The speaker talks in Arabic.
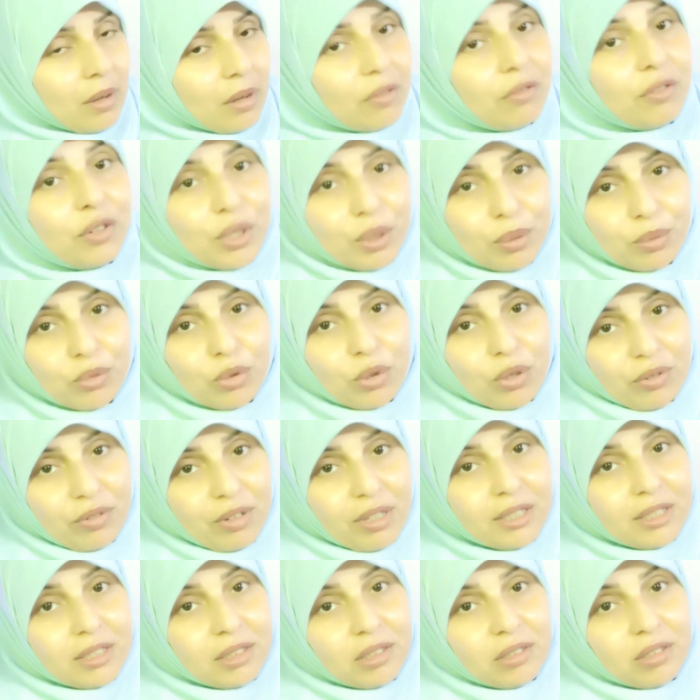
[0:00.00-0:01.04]
فهمتوا ايه
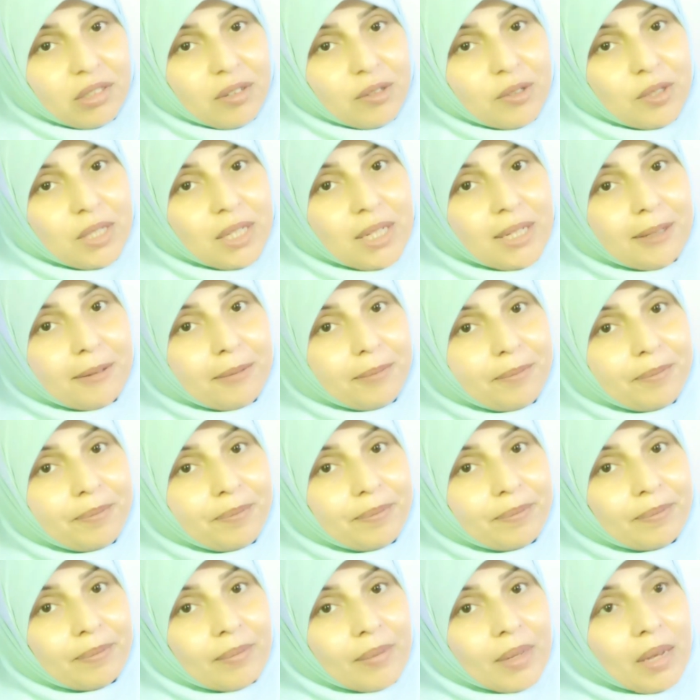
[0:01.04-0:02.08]
فايده التوصيل
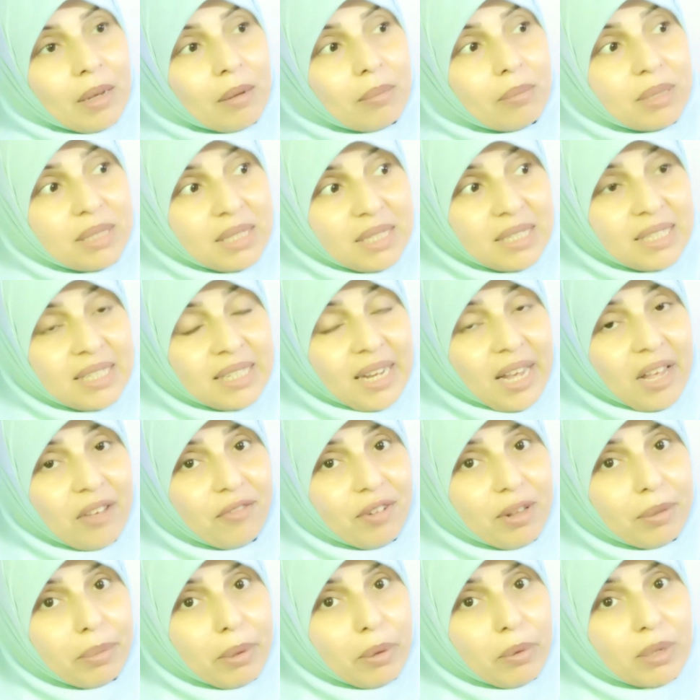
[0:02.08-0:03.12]
بس انت
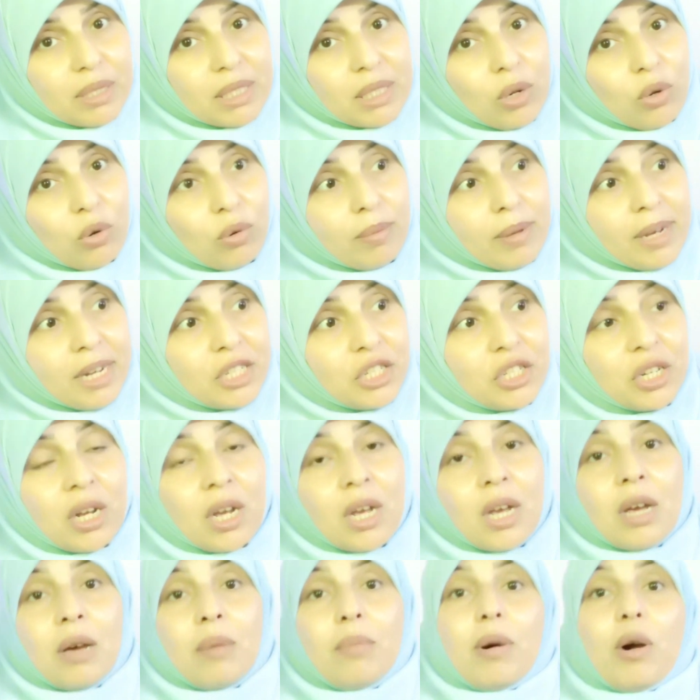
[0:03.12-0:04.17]
خايفه تبوظي القماش
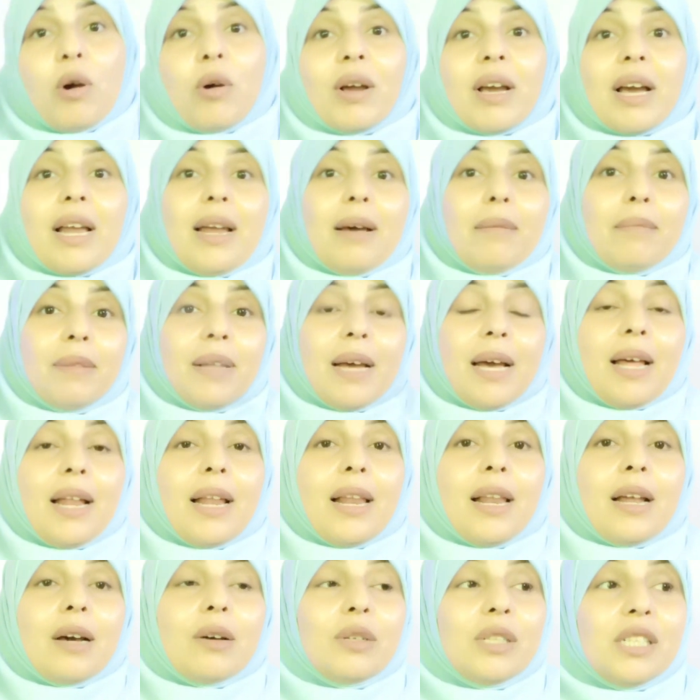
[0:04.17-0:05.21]
ما هو الكلام ده
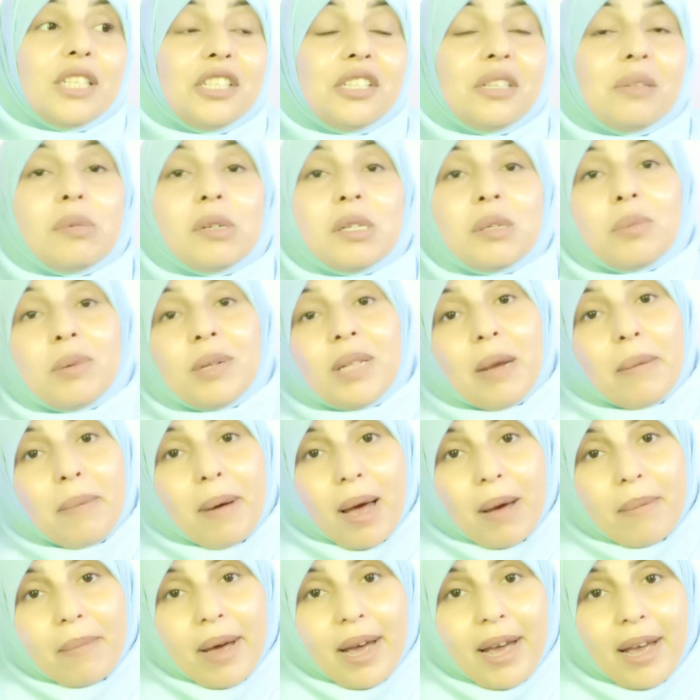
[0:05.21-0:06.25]
لو انت مش
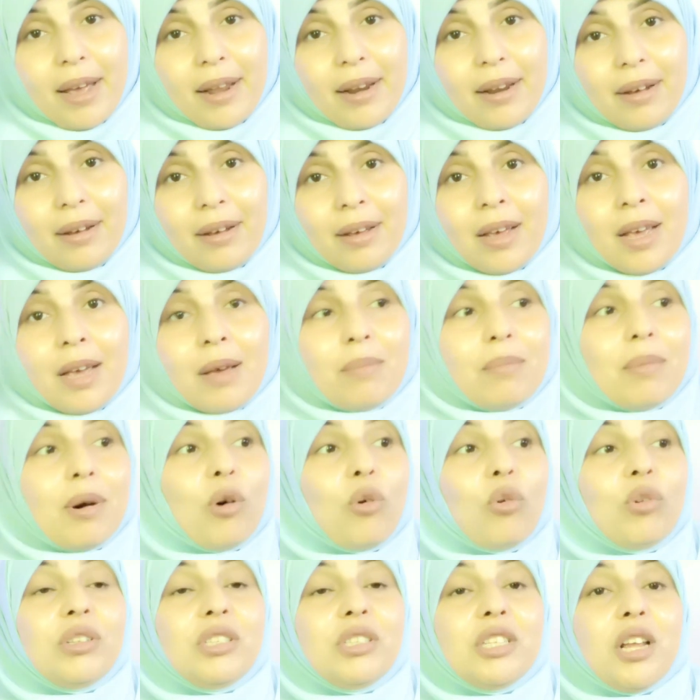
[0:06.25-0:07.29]
متابعه معانا ما
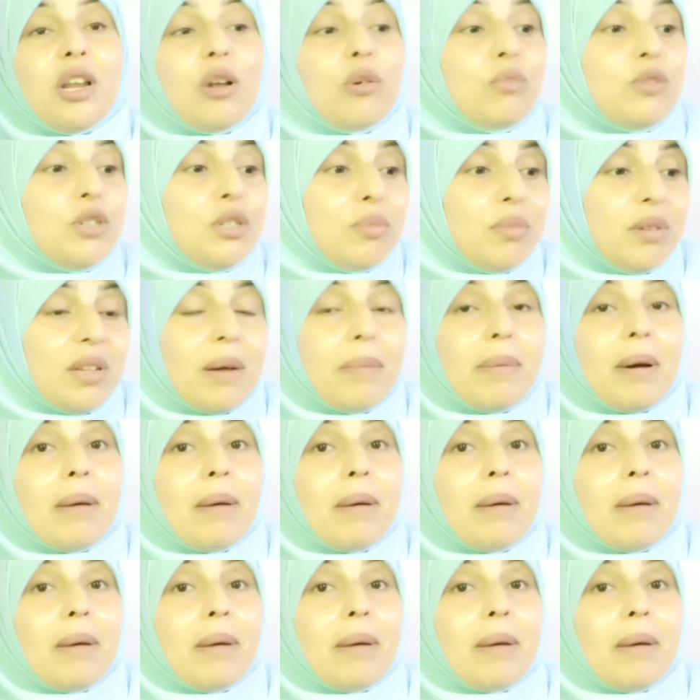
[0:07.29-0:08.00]
هو انت لو مش متابعه